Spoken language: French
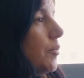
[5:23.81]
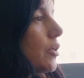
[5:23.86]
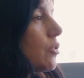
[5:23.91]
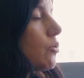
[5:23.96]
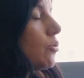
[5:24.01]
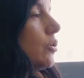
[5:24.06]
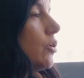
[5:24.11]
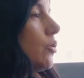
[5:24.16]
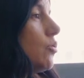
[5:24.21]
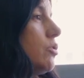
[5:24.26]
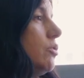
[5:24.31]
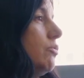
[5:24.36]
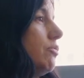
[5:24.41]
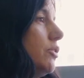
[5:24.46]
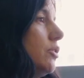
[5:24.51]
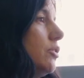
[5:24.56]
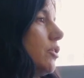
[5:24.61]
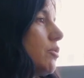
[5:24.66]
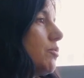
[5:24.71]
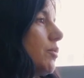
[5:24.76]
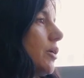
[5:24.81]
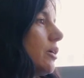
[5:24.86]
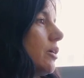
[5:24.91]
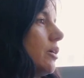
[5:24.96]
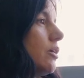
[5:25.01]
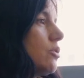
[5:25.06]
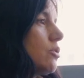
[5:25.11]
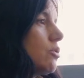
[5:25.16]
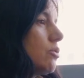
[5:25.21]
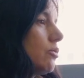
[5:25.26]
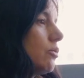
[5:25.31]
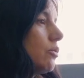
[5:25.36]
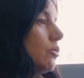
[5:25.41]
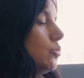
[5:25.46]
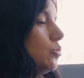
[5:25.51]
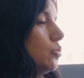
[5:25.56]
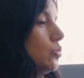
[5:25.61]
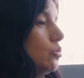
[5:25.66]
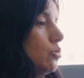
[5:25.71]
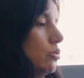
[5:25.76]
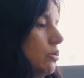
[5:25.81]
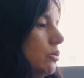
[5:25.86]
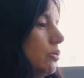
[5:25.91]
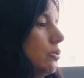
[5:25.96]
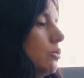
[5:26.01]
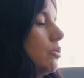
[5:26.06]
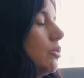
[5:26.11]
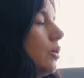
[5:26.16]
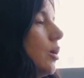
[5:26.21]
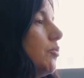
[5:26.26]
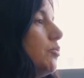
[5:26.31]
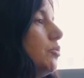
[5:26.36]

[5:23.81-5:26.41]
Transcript: parce qu'on a aussi fait une expérience où euh,